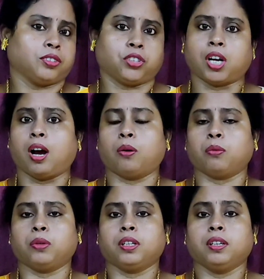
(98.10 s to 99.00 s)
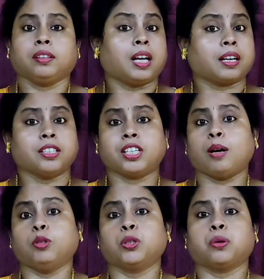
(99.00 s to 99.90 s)
যাও তাকে
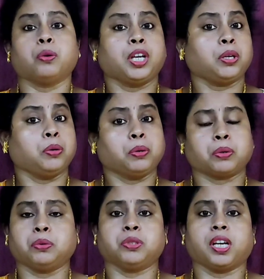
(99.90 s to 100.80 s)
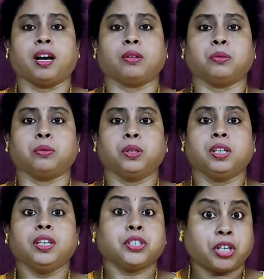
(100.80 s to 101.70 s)
যেমন করেই হোক খুঁজে আনো
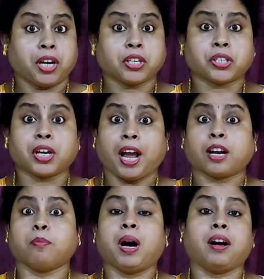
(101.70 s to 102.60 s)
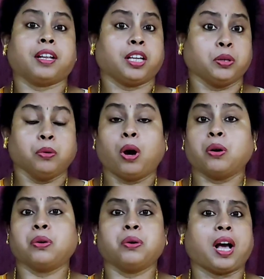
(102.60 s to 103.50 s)
শেষ একবার এই উলঙ্গ
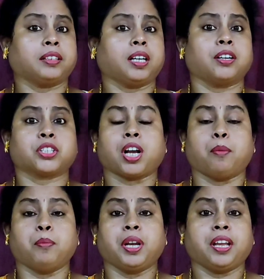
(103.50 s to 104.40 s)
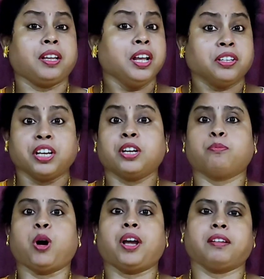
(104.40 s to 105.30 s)
রাজার সামনে
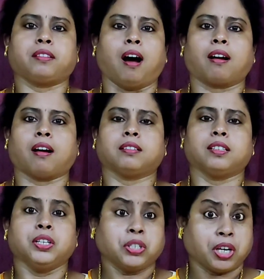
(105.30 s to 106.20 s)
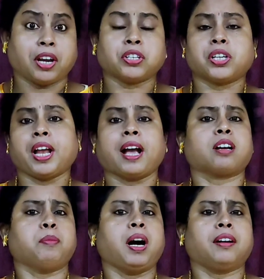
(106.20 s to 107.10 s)
নির্ভয়ে দাঁড়াক শেষ
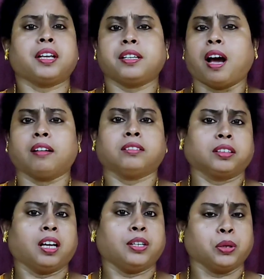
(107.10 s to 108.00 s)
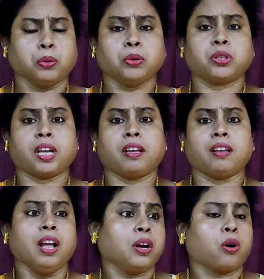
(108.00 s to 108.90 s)
একবার এই হাততালির ঊর্ধ্বে
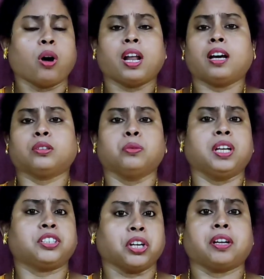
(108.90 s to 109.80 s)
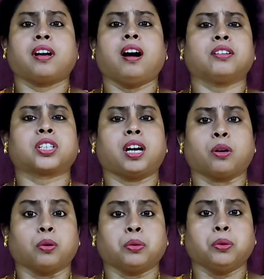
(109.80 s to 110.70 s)
গলা তুলে জিজ্ঞাসা
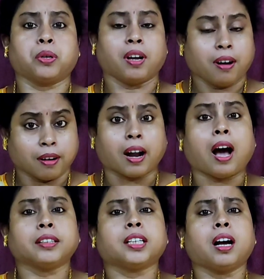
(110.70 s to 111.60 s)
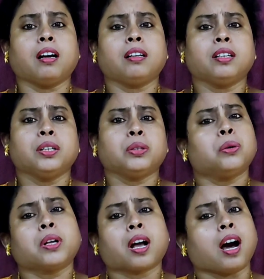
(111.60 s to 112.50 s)
করুক রাজা তোর
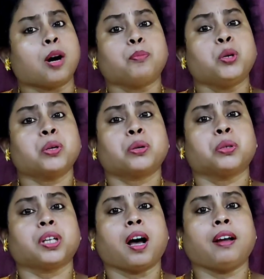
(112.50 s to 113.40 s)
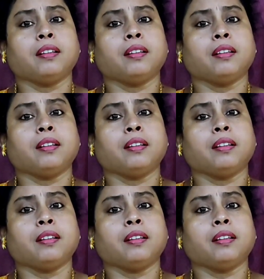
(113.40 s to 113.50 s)
কাপড় কোথায়